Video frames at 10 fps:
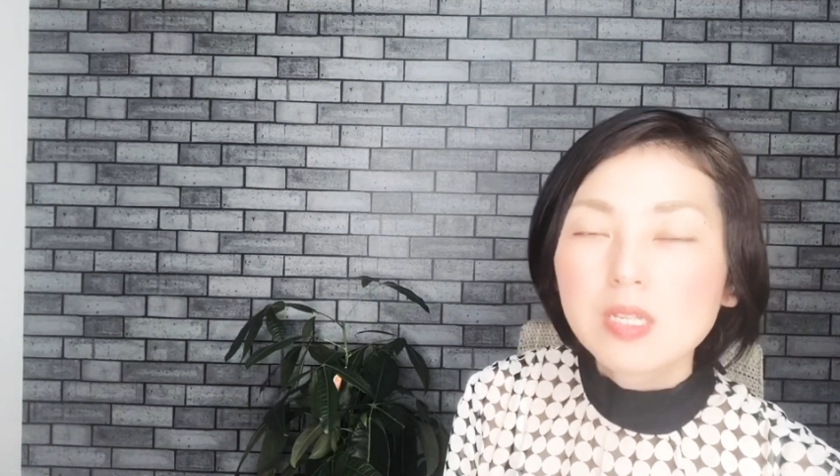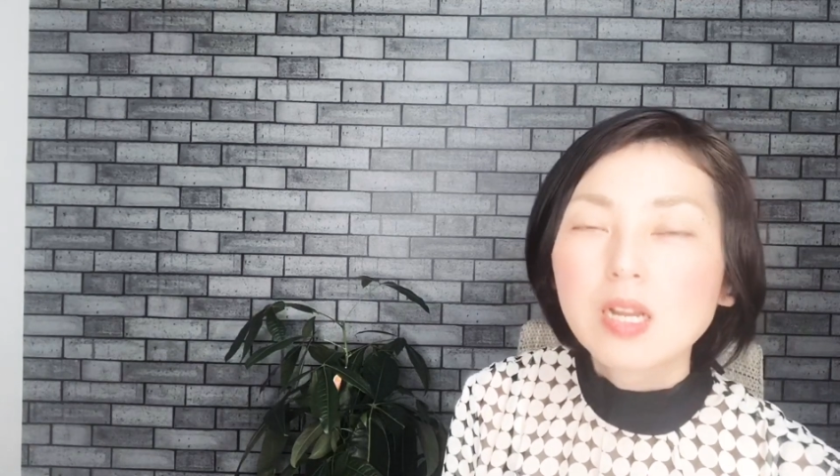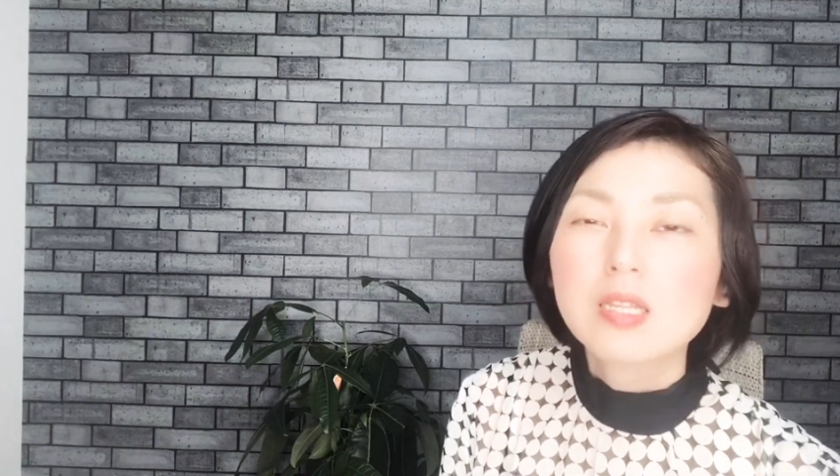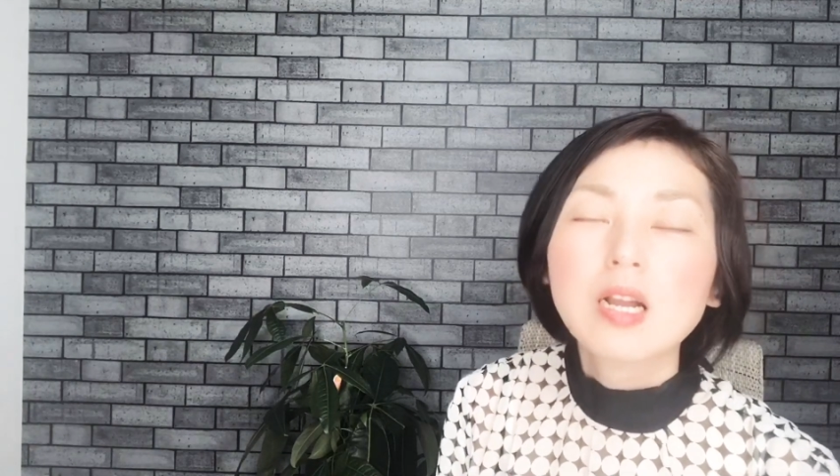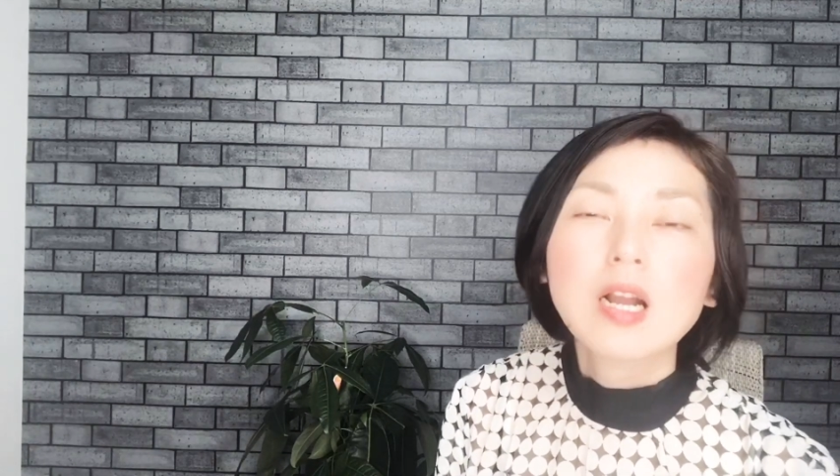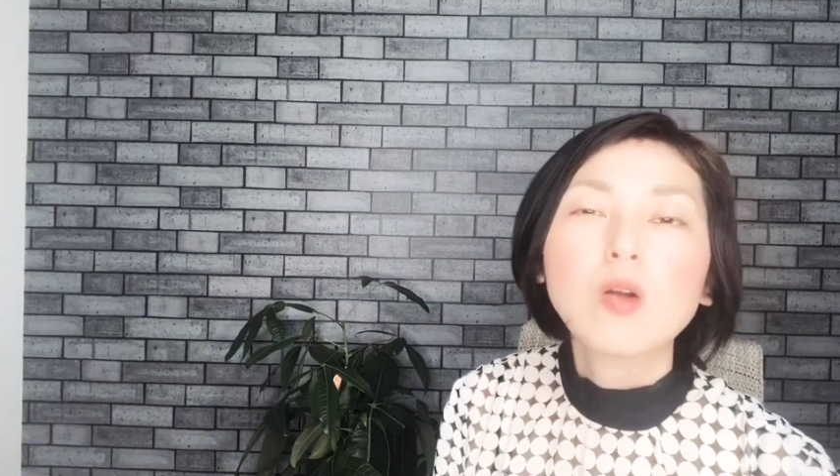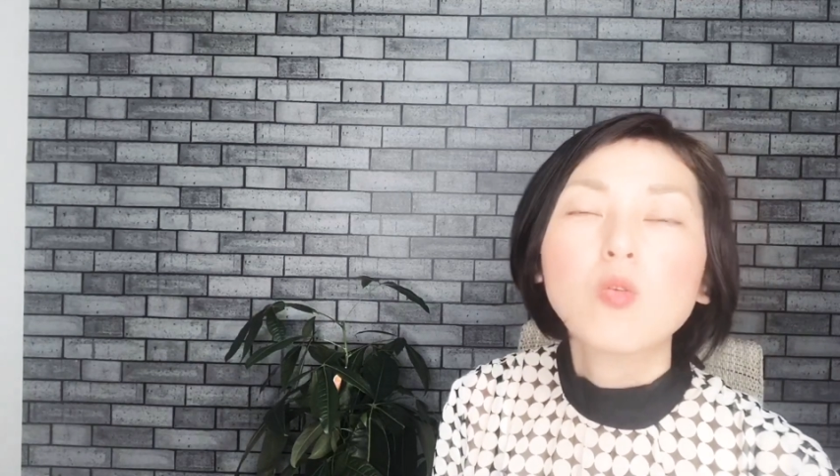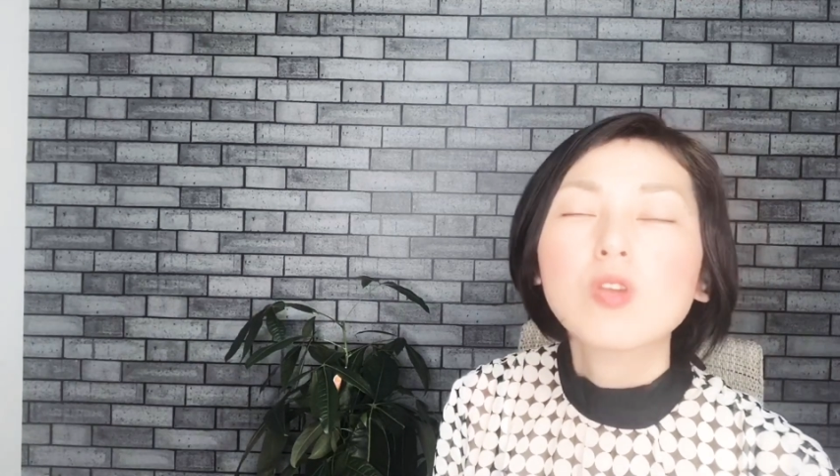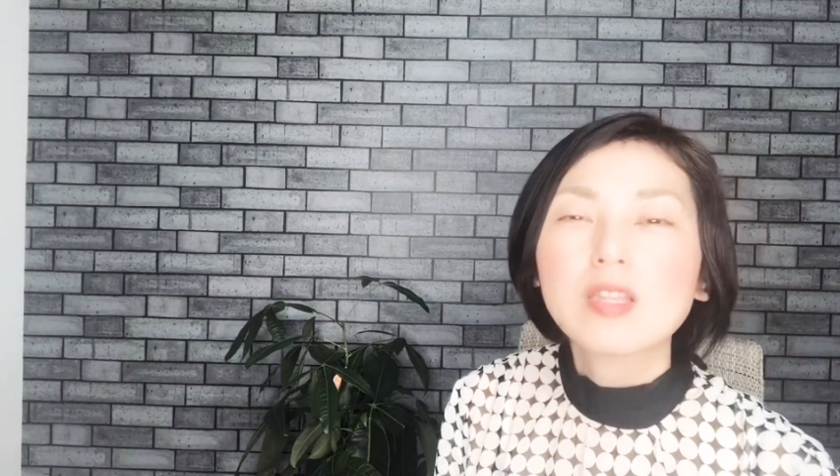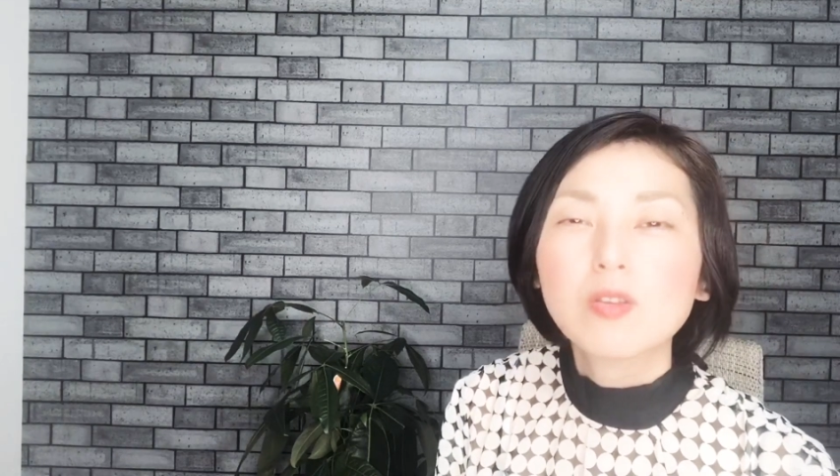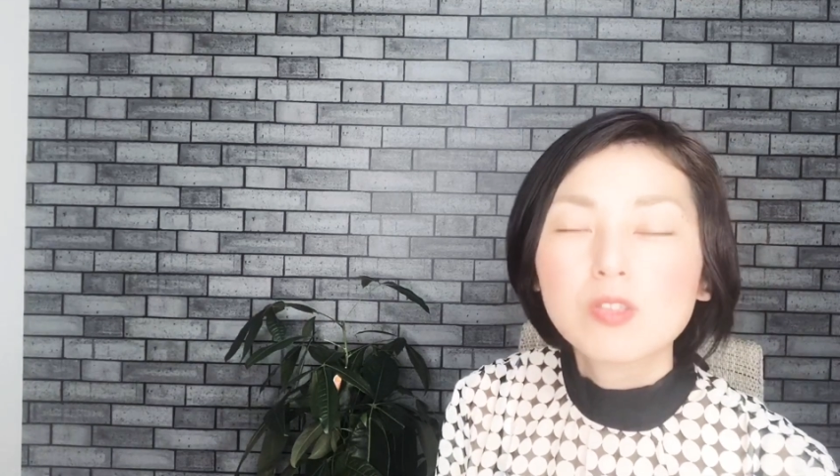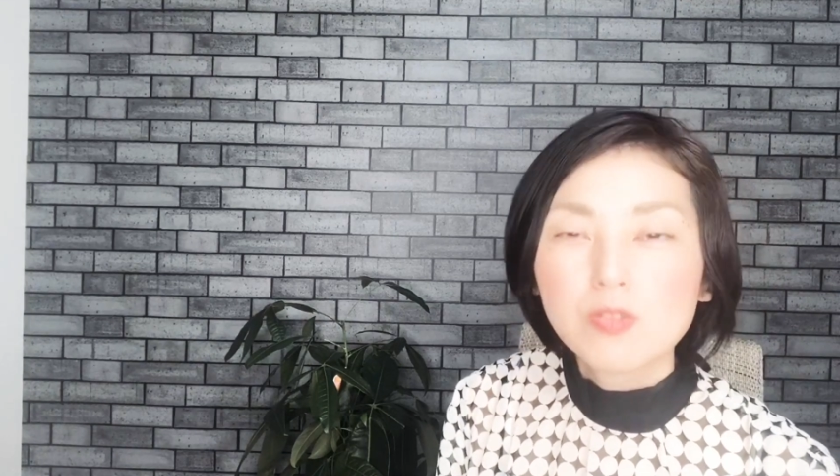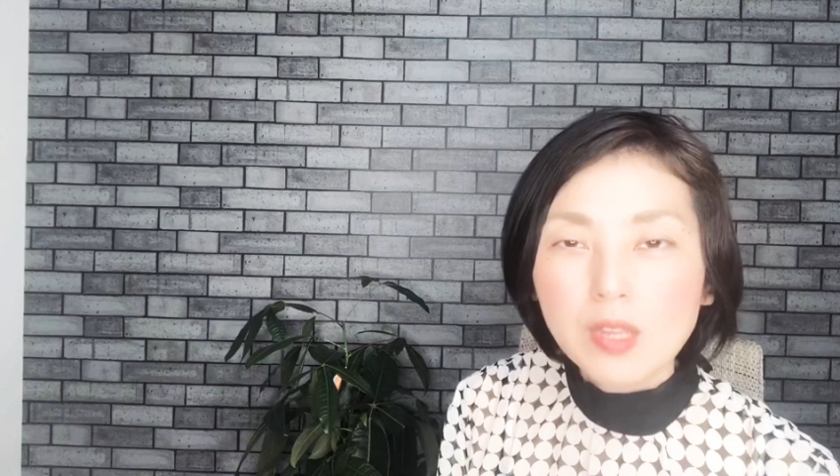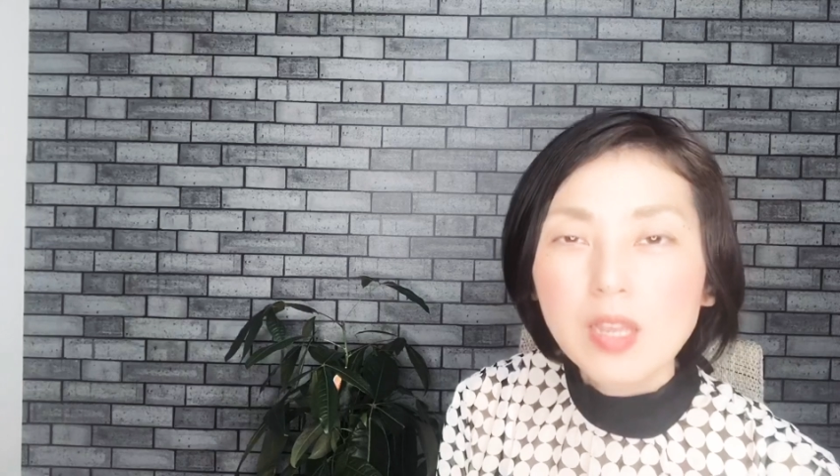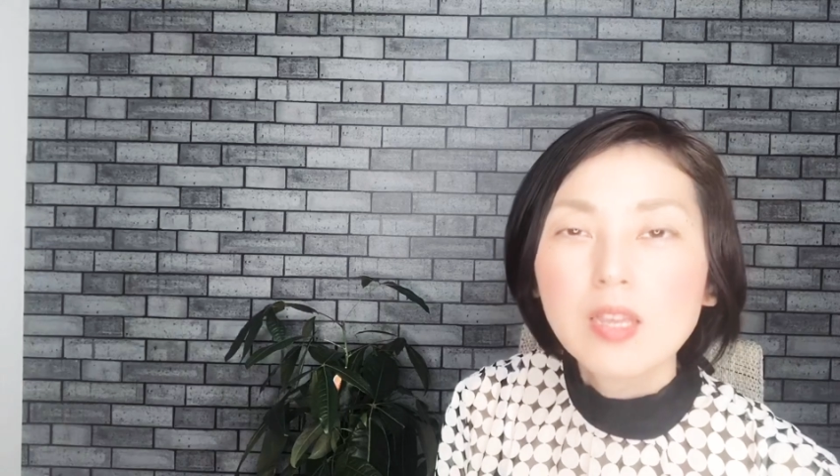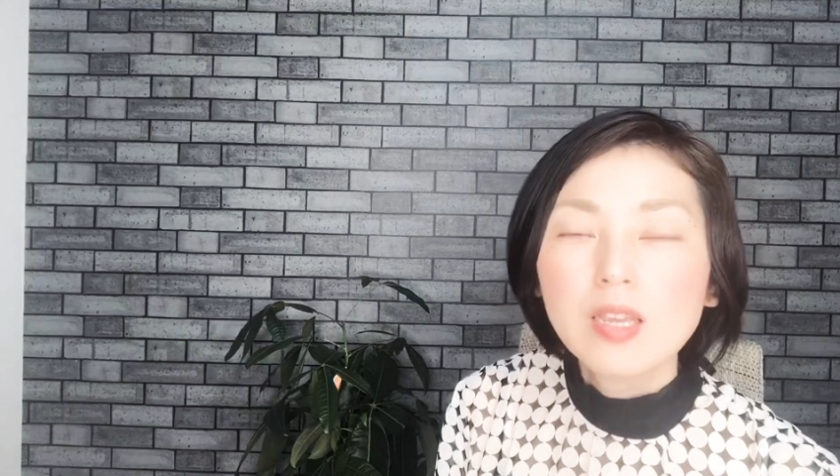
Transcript: な方が多いんですよね